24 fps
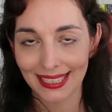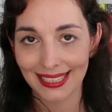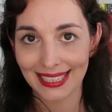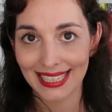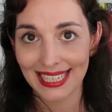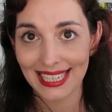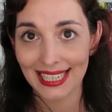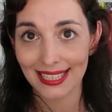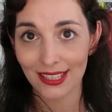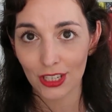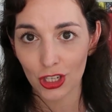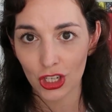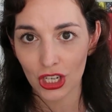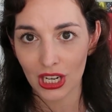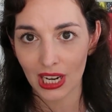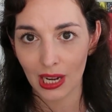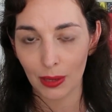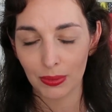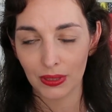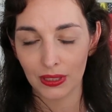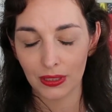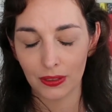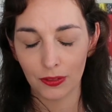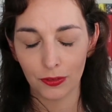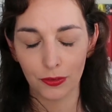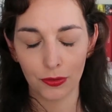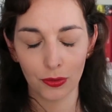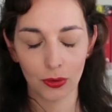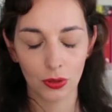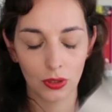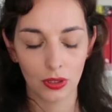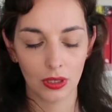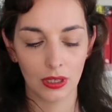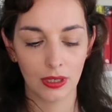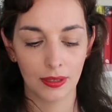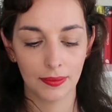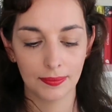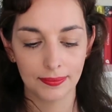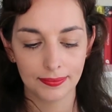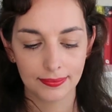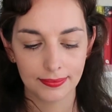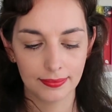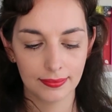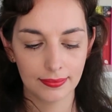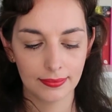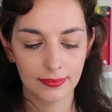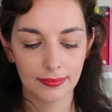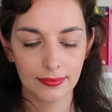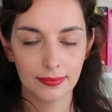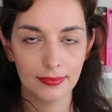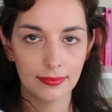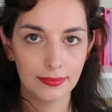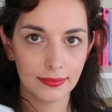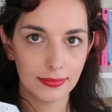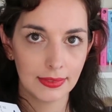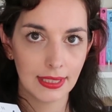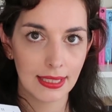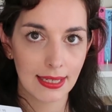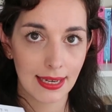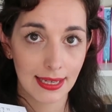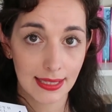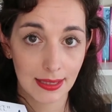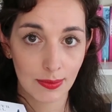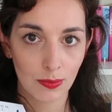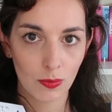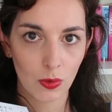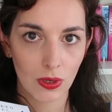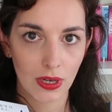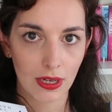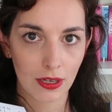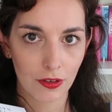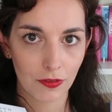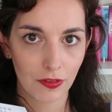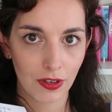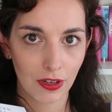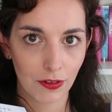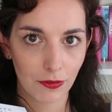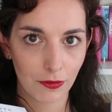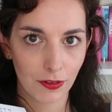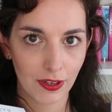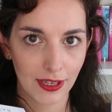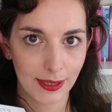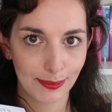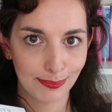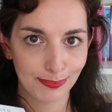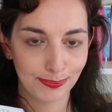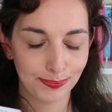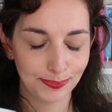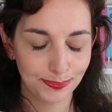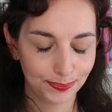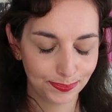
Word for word: Lesestapel für den nächsten Monat auf jeden Fall.